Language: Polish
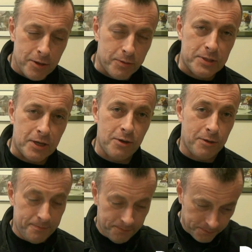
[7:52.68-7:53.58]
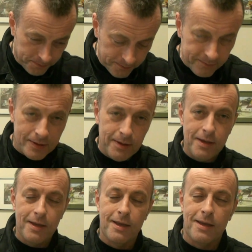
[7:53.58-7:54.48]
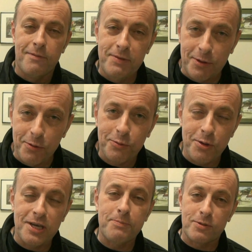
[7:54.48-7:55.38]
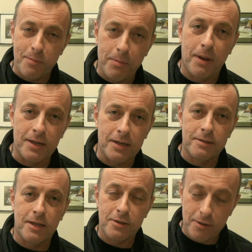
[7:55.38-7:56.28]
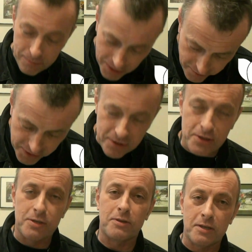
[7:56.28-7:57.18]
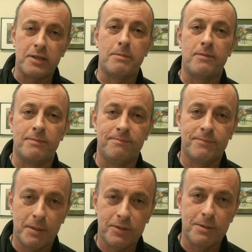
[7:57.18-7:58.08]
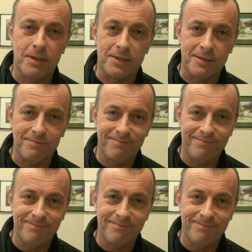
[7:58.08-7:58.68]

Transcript: człowieczego wizerunku, jeżeli po sobie pomaga. Dlatego bardzo Was serdecznie do tego namawiam, Tymon Tymański.